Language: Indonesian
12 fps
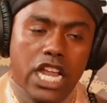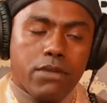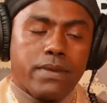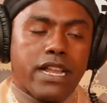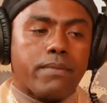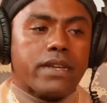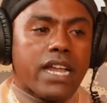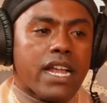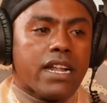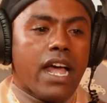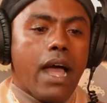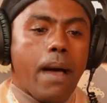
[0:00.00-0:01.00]
harus benar-benar
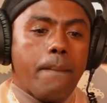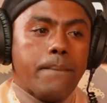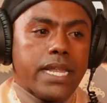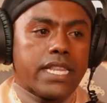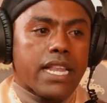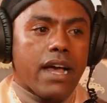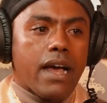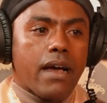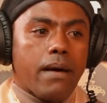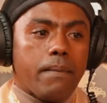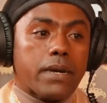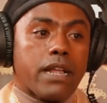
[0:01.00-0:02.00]
bisa
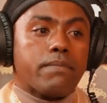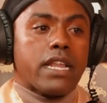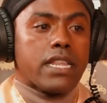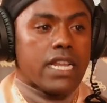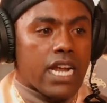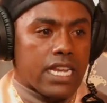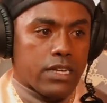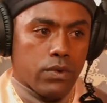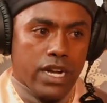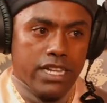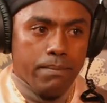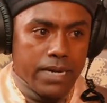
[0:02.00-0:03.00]
beradaptasi dengan
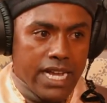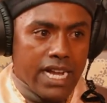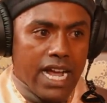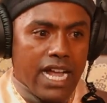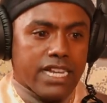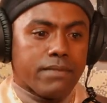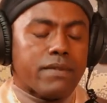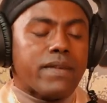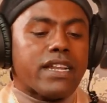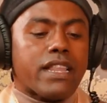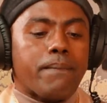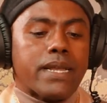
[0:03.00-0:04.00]
lingkungannya mereka. Dan memang
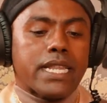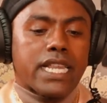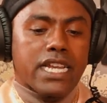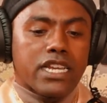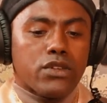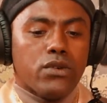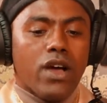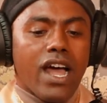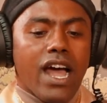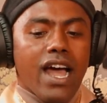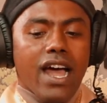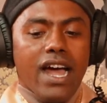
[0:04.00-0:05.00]
sampai di sana tuh
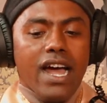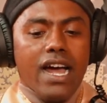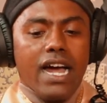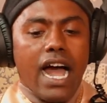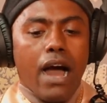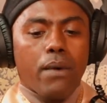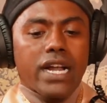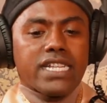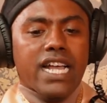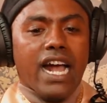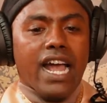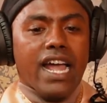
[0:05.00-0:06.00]

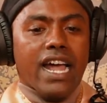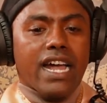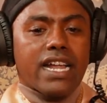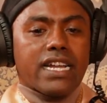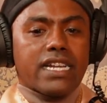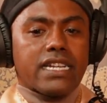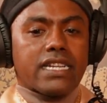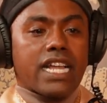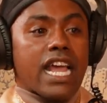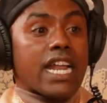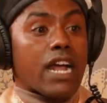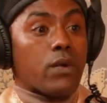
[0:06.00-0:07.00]
awalnya kayak
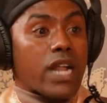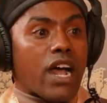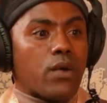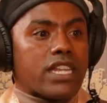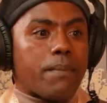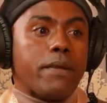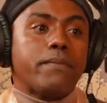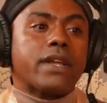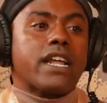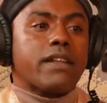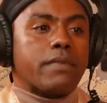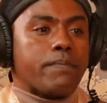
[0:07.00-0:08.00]
kayak ragu-ragu tapi
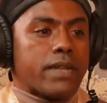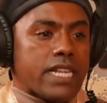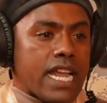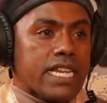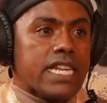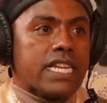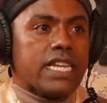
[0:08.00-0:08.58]
berikan kepercayaan diri